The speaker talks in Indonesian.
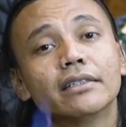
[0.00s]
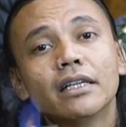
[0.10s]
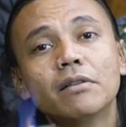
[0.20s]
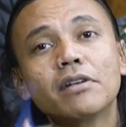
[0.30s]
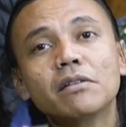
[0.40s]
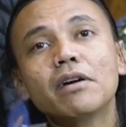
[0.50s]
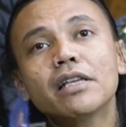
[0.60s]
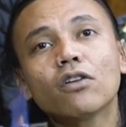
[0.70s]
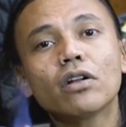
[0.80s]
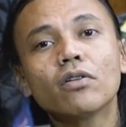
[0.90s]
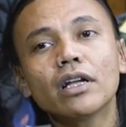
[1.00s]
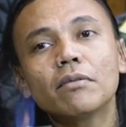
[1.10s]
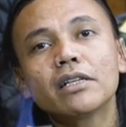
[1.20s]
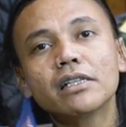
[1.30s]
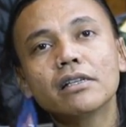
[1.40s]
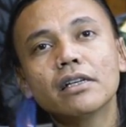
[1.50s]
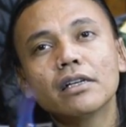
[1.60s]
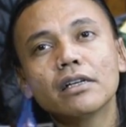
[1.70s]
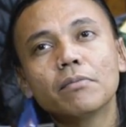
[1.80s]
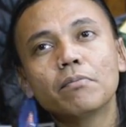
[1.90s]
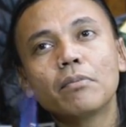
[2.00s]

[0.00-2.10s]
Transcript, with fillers: Jadi masih banyak orang-orang yang masih uh,